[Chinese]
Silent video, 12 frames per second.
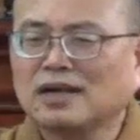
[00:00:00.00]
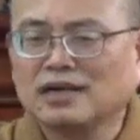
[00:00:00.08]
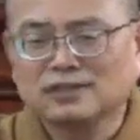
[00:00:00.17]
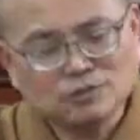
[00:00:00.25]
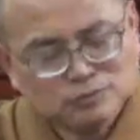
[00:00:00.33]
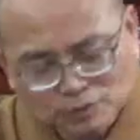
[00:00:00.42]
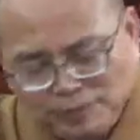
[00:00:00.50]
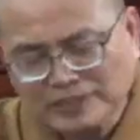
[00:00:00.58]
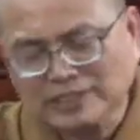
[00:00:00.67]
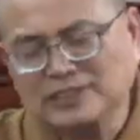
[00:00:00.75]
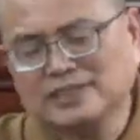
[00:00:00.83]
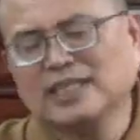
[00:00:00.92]
啊，就就并
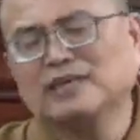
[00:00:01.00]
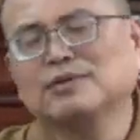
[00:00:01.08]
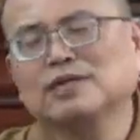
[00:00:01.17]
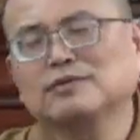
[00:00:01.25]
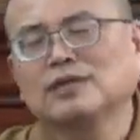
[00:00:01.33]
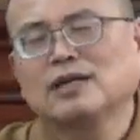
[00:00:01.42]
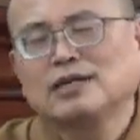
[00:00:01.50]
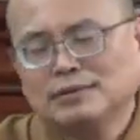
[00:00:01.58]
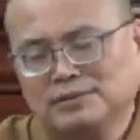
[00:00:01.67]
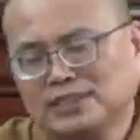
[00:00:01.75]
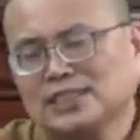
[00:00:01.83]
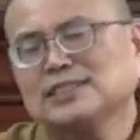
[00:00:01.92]
且是这样的。那
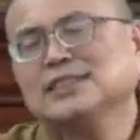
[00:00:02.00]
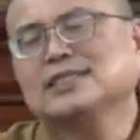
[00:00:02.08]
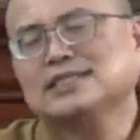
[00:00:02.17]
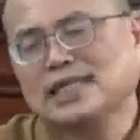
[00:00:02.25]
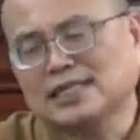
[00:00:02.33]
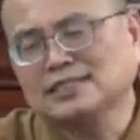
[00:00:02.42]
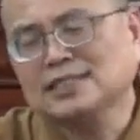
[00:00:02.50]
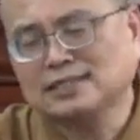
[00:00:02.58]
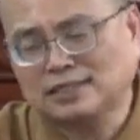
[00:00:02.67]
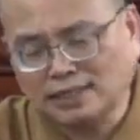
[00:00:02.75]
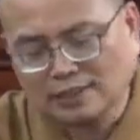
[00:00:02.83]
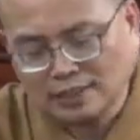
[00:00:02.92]
么这个是很常
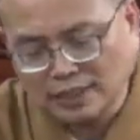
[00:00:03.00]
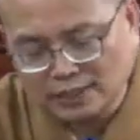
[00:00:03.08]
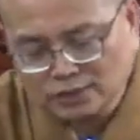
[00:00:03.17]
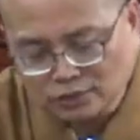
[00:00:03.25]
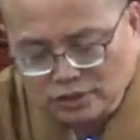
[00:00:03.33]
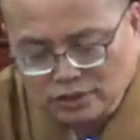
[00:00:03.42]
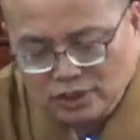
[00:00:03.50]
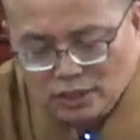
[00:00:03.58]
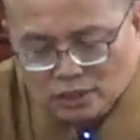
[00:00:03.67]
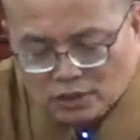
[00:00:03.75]
见的啊，所以。